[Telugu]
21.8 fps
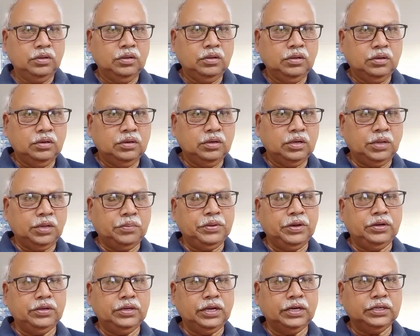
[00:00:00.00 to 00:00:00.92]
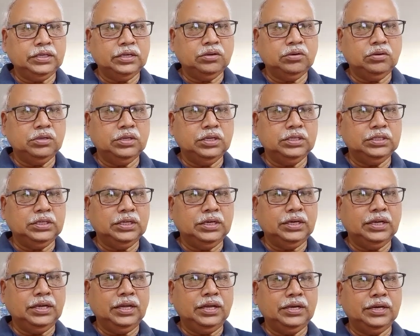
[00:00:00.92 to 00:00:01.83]
నా పేరు డాక్టర్
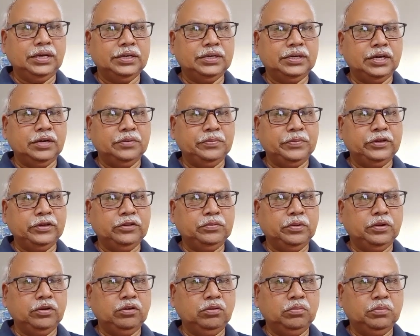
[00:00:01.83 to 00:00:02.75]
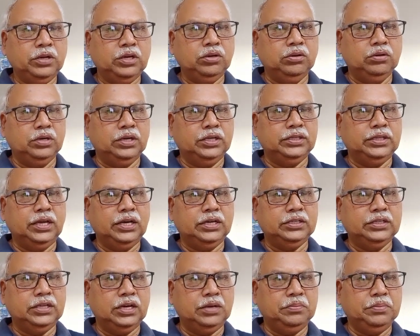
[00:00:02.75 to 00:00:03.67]
కొట్టేచన్నయ్య రిటైర్డ్ ప్రిన్సిపల్ను మరియు నంద్యాల
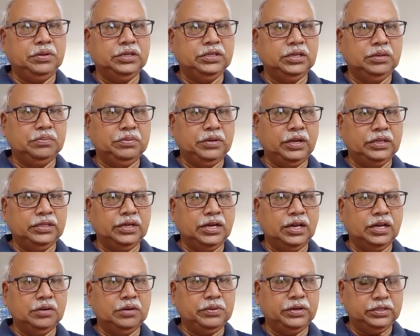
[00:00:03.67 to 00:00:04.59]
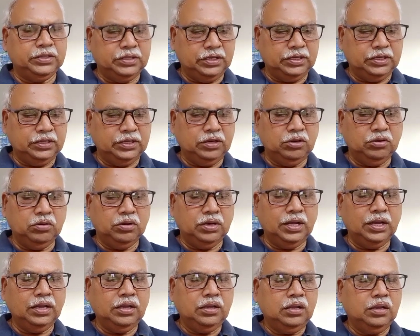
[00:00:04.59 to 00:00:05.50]
జిల్లా బీజేపీ అధికార ప్రతినిధిని కూడా
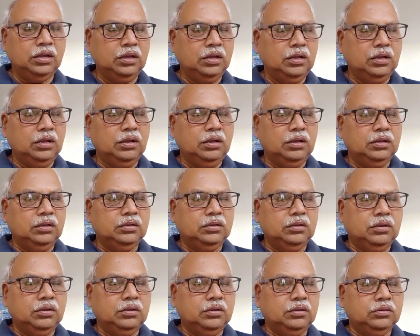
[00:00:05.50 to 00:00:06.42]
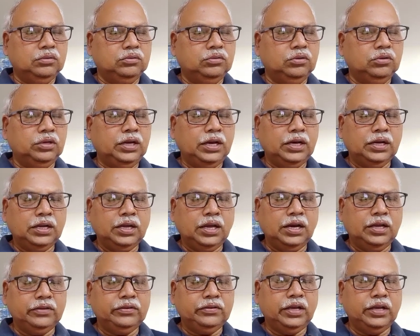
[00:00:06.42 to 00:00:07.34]
జూనియర్
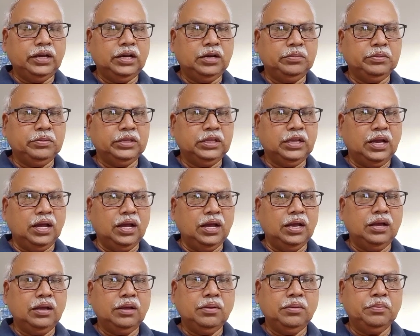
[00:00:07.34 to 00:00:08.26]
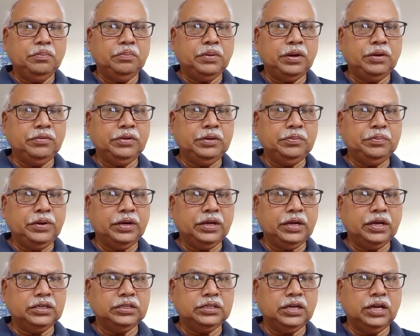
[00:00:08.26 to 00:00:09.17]
కళాశాలల మీద ప్రవీణ్
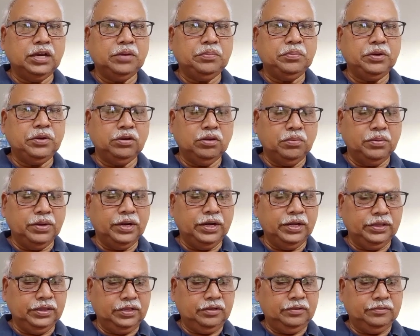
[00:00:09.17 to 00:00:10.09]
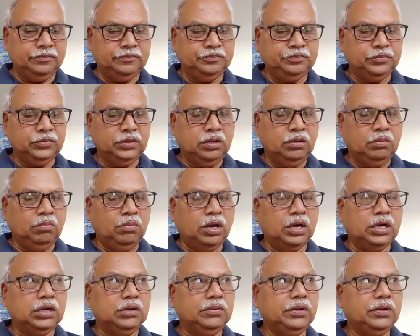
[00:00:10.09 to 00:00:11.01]
ప్రకాష్ గారి పిడుగుబడింది
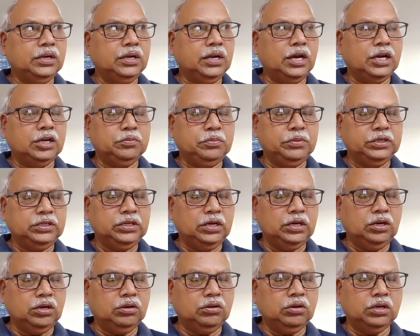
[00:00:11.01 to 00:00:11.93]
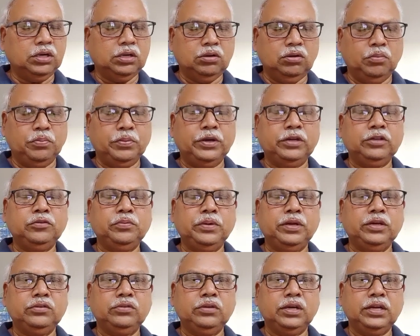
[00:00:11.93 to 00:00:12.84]
మొన్నటి వరకు అడ్మిషన్ల కొరకు ప్రిన్సిపల్స్
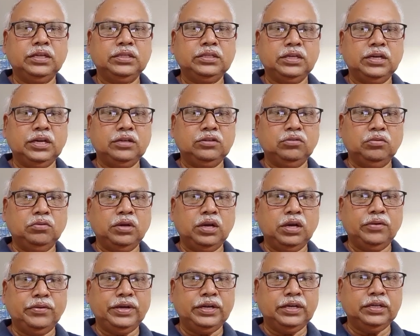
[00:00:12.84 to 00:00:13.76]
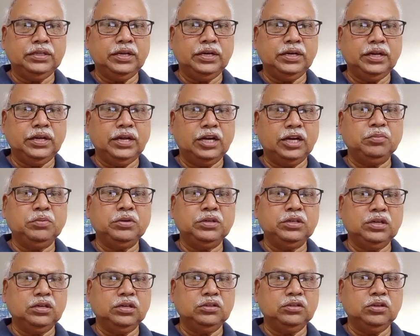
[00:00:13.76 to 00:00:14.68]
లెక్చరర్స్ ఊర్ల వెంట తిరిగి
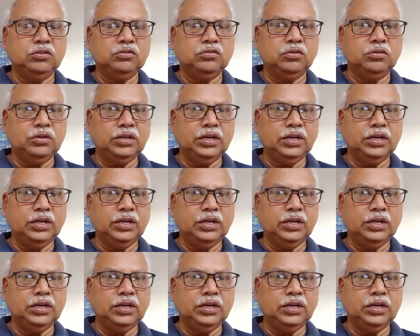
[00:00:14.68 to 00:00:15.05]
అడ్మిషన్లు చేసుకుంటే